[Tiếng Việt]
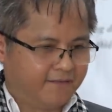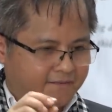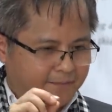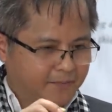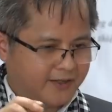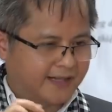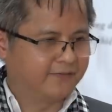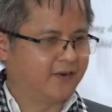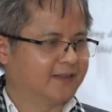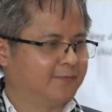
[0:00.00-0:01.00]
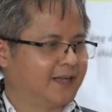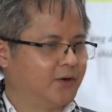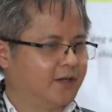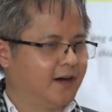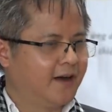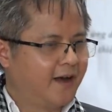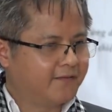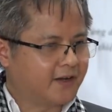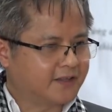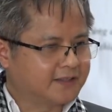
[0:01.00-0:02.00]
và mọi thành phần trong xã hội đó
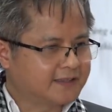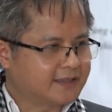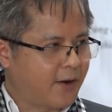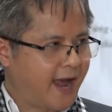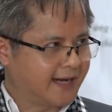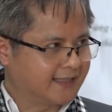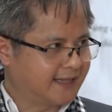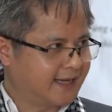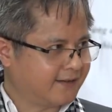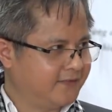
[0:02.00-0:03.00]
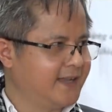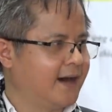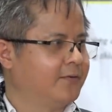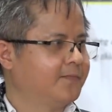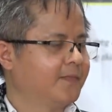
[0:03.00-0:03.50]
phải có sự toàn kết với nhau